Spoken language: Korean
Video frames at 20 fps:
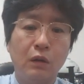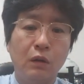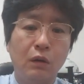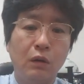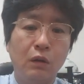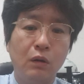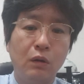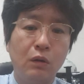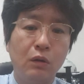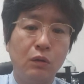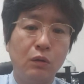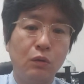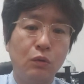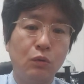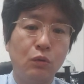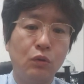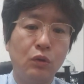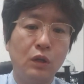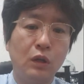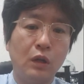어?
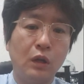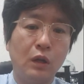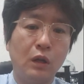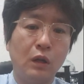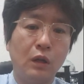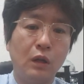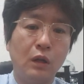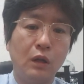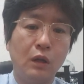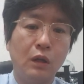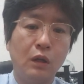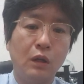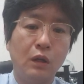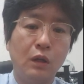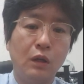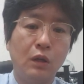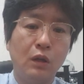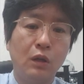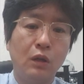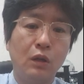여기에
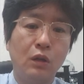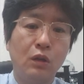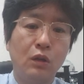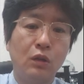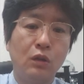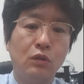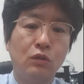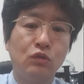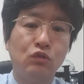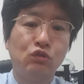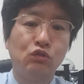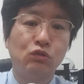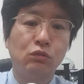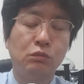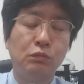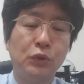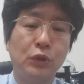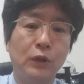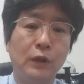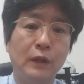
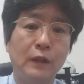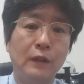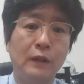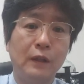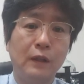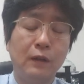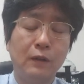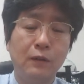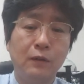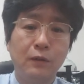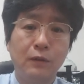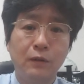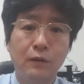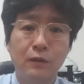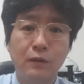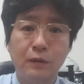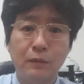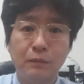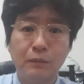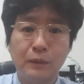죽은 뼈가 있네요,
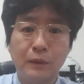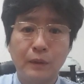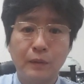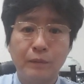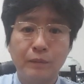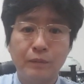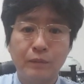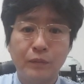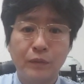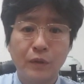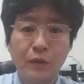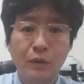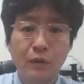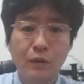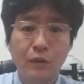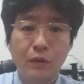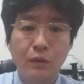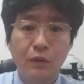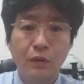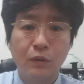그럽니다.
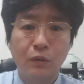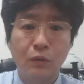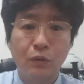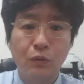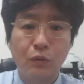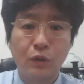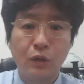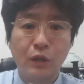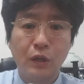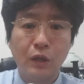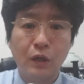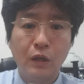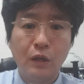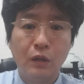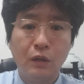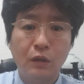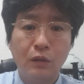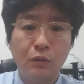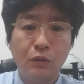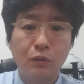여기에
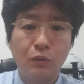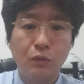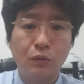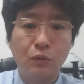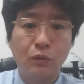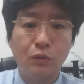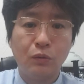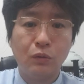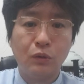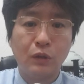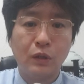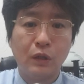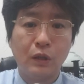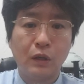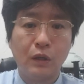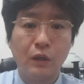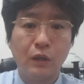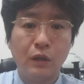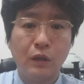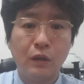또는 여기에.
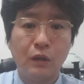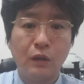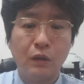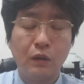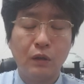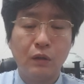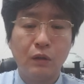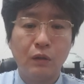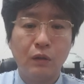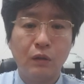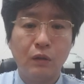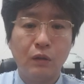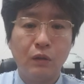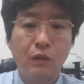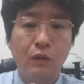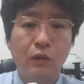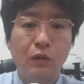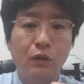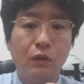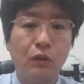
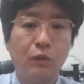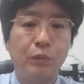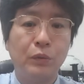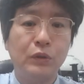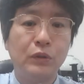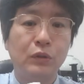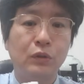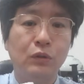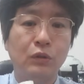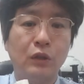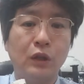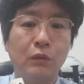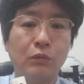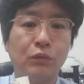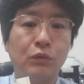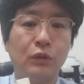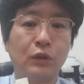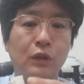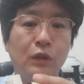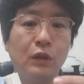옆에서도 딱
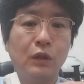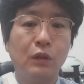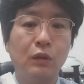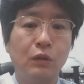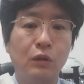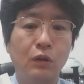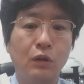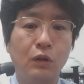보니까